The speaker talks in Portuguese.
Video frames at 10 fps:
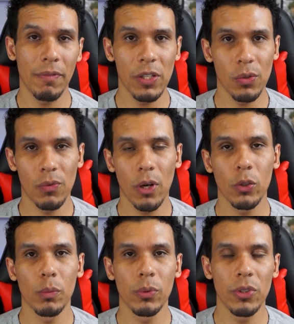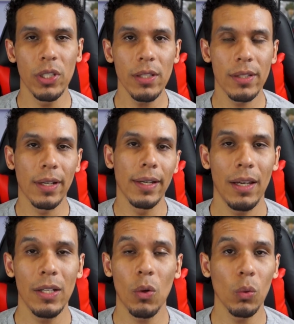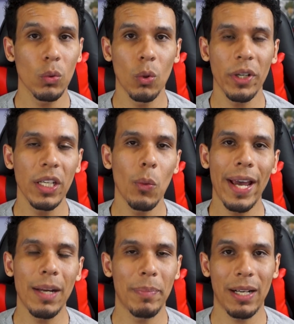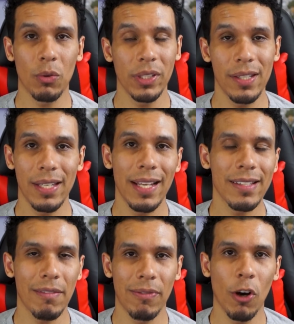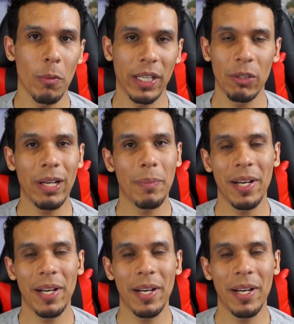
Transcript: fez o voto budista, ele contou que não era para acontecer dessa forma, que não era